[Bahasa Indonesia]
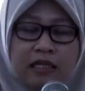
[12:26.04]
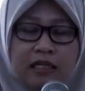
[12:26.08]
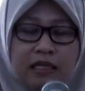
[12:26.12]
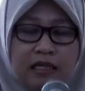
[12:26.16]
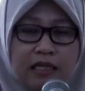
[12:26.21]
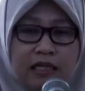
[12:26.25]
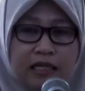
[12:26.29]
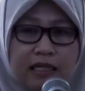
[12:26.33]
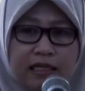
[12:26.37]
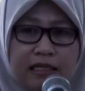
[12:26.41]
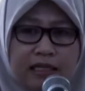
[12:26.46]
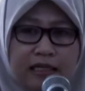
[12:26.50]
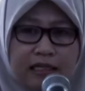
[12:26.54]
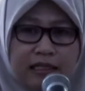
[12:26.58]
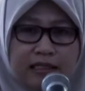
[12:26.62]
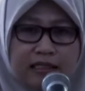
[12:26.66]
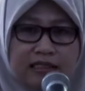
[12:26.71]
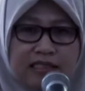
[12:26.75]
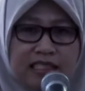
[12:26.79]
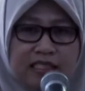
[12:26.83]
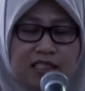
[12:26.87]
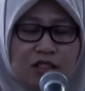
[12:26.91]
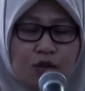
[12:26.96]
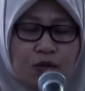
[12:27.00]
Uh,
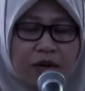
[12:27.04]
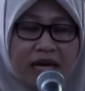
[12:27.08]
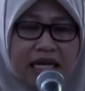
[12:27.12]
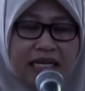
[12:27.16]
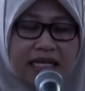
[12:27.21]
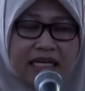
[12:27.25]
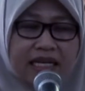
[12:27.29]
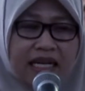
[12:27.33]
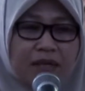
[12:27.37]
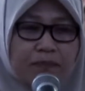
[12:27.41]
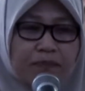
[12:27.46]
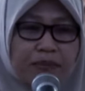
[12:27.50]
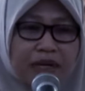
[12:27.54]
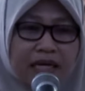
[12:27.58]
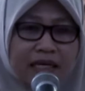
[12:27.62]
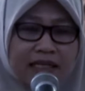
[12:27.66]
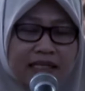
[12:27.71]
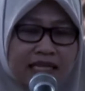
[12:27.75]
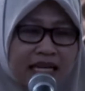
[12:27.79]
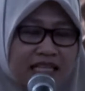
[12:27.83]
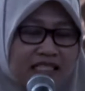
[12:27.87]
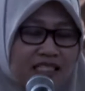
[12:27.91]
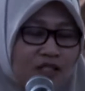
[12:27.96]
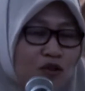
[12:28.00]
sesuai dengan
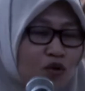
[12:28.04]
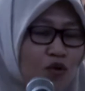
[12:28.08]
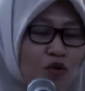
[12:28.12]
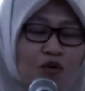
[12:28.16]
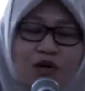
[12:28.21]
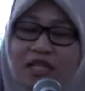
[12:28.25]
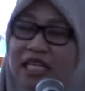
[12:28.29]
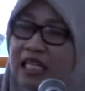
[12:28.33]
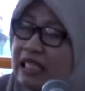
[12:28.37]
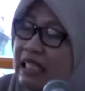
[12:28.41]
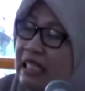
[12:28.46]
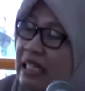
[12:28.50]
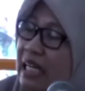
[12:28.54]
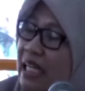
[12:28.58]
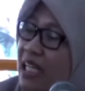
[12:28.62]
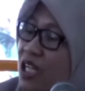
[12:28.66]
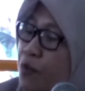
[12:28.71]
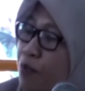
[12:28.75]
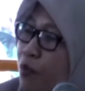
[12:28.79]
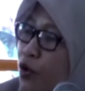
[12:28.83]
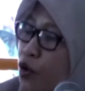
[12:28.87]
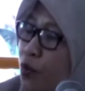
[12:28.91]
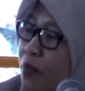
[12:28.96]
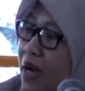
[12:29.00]
perda semuanya tidak
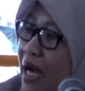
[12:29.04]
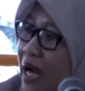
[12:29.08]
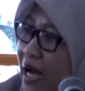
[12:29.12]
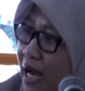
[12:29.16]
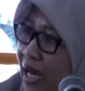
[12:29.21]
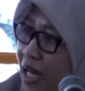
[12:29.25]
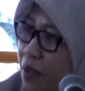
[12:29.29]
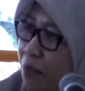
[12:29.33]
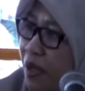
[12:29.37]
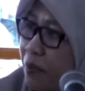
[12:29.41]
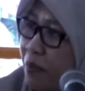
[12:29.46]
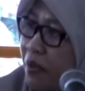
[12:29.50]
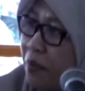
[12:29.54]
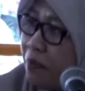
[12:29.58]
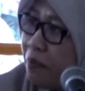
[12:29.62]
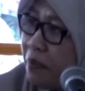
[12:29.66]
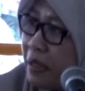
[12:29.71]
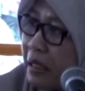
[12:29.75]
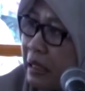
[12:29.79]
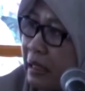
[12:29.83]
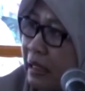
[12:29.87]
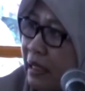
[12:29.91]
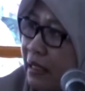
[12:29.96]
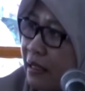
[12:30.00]
ada perubahan Pak
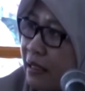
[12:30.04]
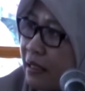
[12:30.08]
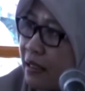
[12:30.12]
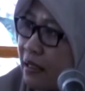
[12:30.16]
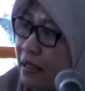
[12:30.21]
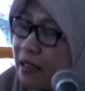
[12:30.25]
Pimpinan.